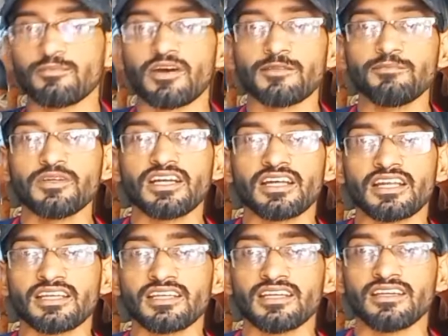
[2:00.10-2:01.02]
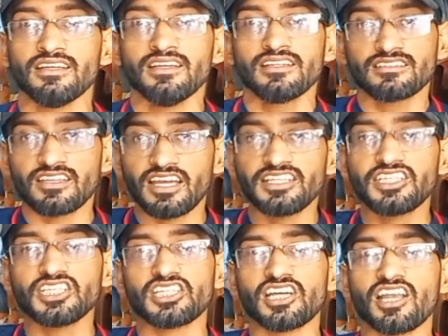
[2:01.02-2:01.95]
से बात भी कराएंगे सही
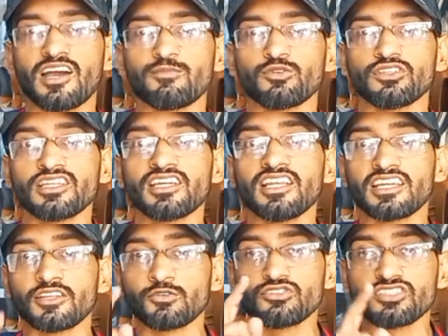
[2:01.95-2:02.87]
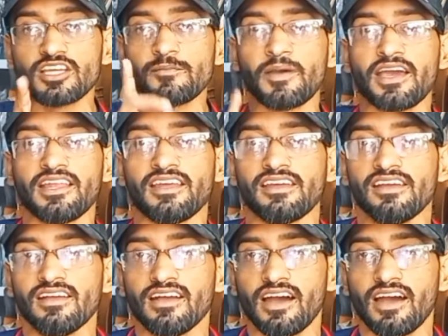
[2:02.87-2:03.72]
डिटेल आपको देंगे लेकिन उससे पहले